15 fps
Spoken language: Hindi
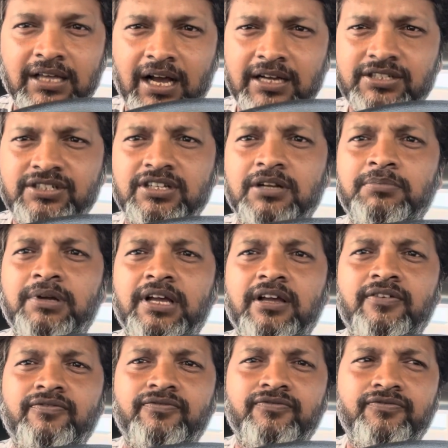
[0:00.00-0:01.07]
आश्रम है
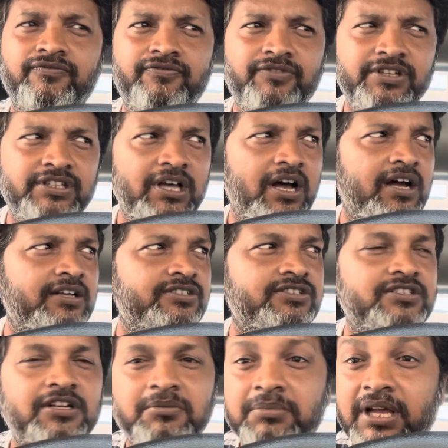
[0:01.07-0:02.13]
वृद्धा
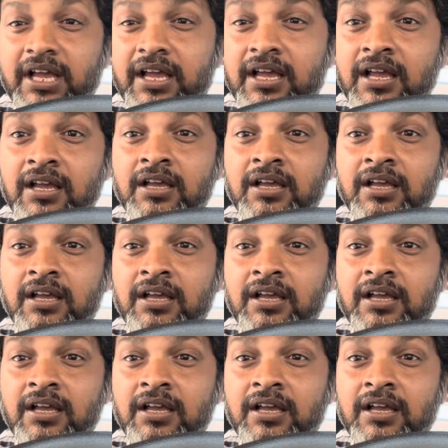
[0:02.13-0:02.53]
आश्रम है